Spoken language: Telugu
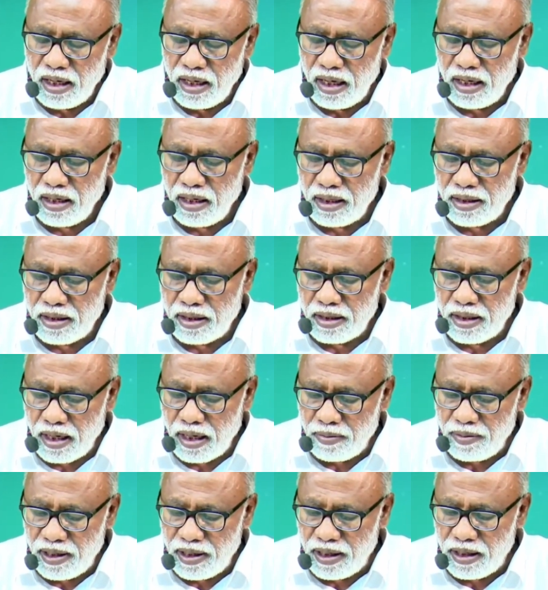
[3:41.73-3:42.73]
ఏండ్ల
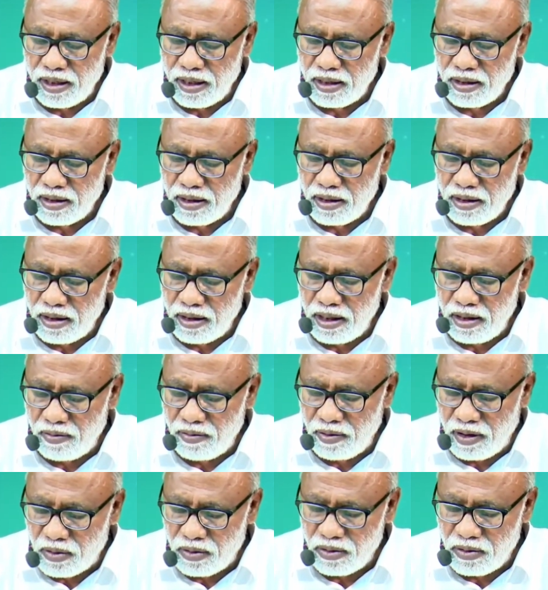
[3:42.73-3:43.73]
తరబడి
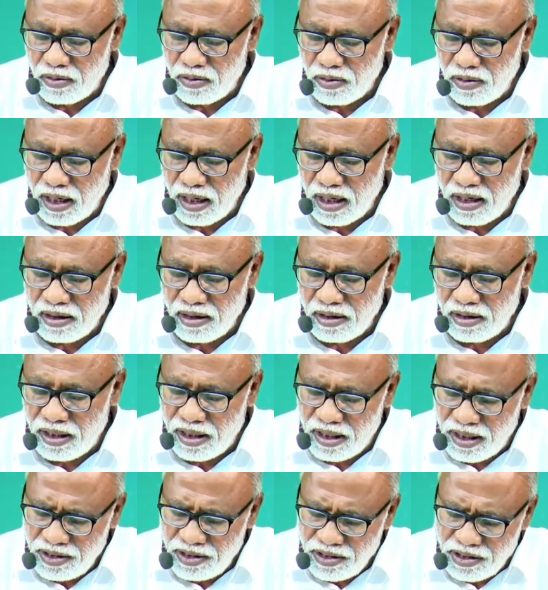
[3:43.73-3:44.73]
నీవు అడుగుతున్నా
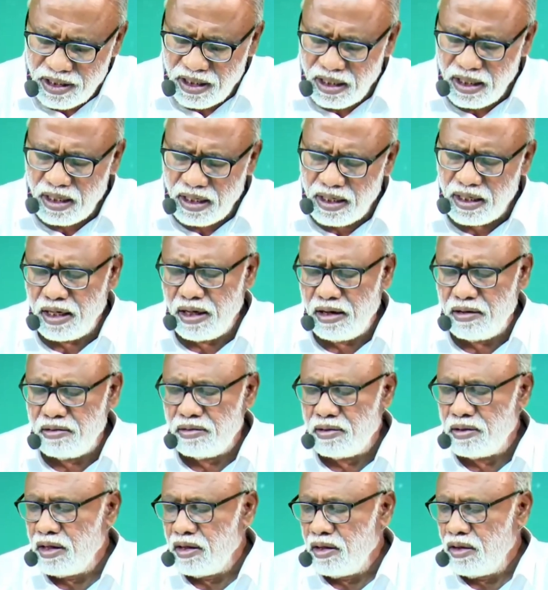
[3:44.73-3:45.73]
ఏడ్చి అడిగావు
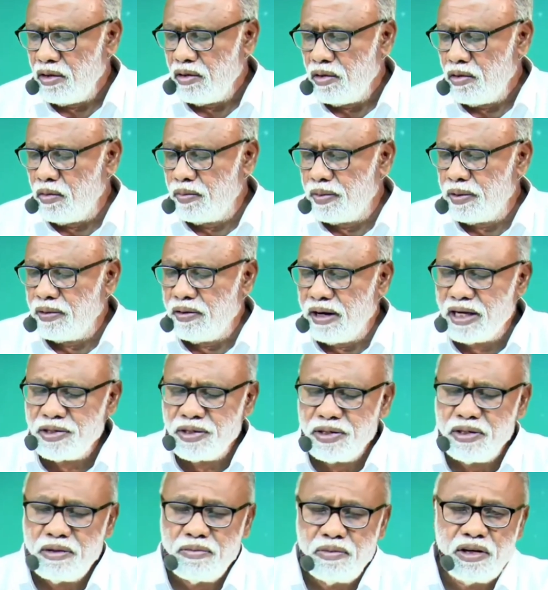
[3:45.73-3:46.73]

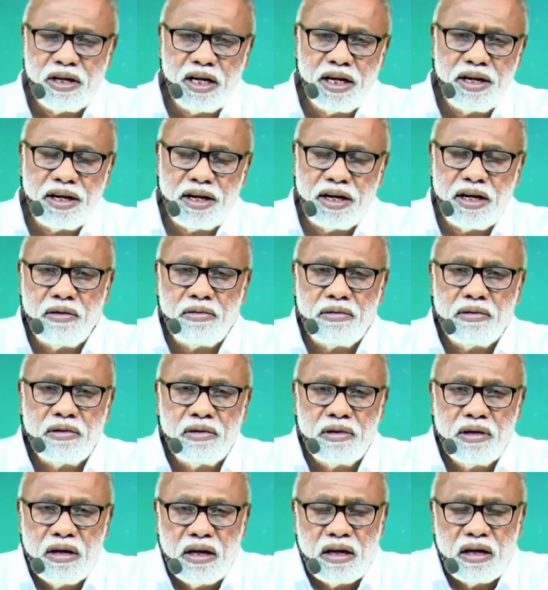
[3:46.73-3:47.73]
ఉపవాసం ఉండి అడిగావు
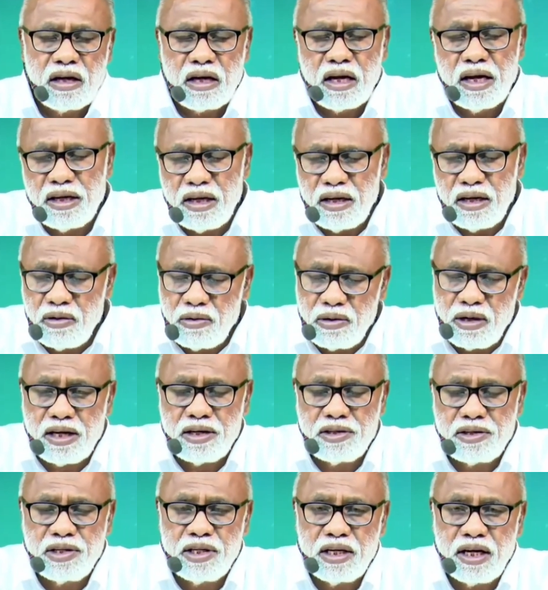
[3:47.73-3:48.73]
కన్నీరు
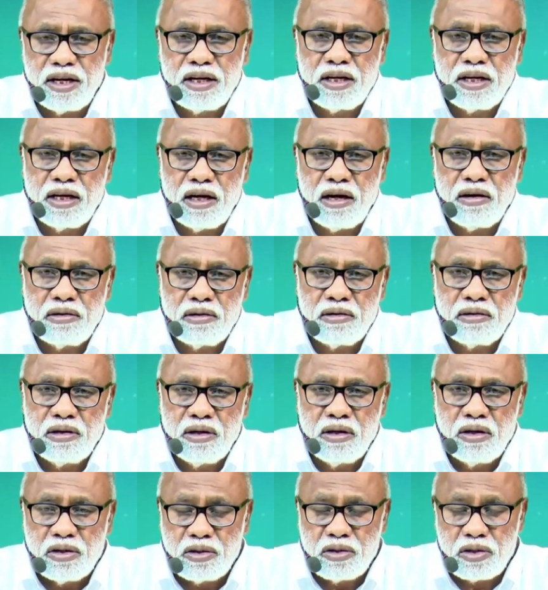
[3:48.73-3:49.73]
కాచి అడిగావు
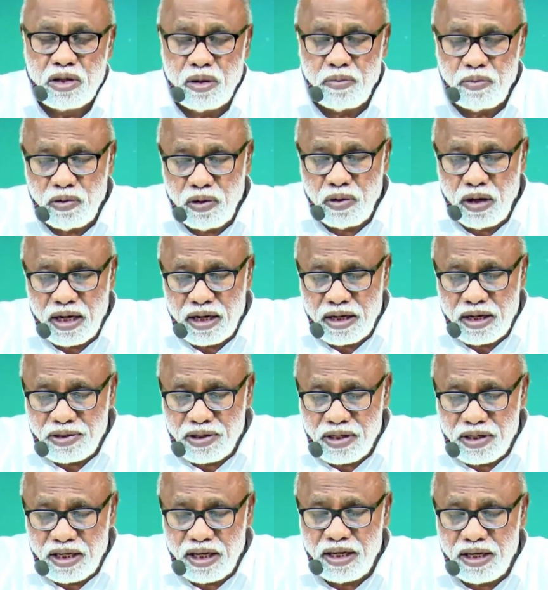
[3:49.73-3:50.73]
సమూహంగా
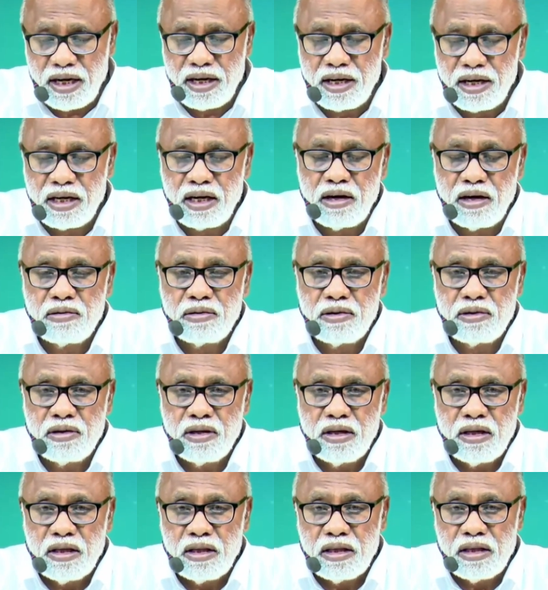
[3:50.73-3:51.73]
చేరి అడిగావు
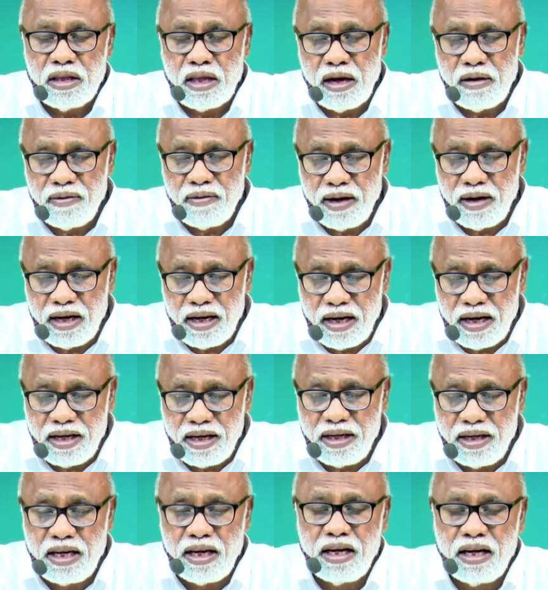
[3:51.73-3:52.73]

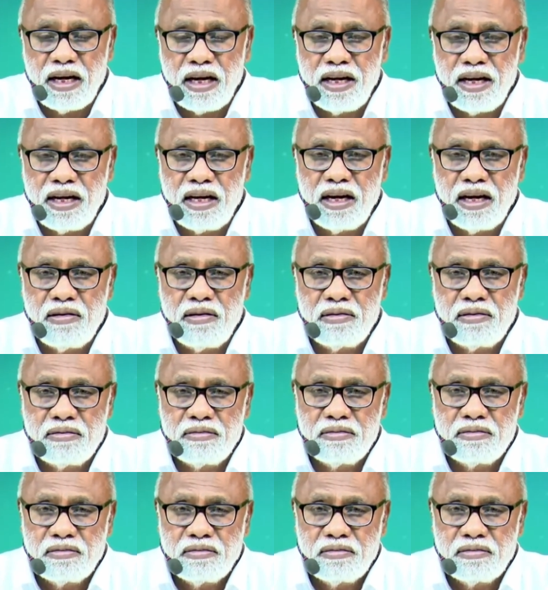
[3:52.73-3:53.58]
దేవాలయానికి వెళ్ళి అడిగావు